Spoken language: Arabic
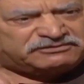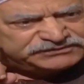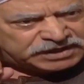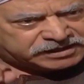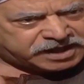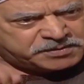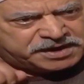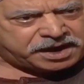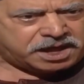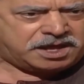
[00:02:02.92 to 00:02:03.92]
أنا أفضل
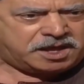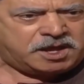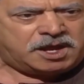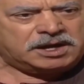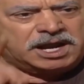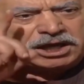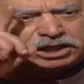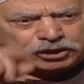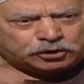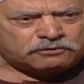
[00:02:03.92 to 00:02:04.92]
كبيرها
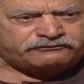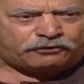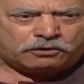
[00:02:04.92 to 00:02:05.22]
لآخر يوم في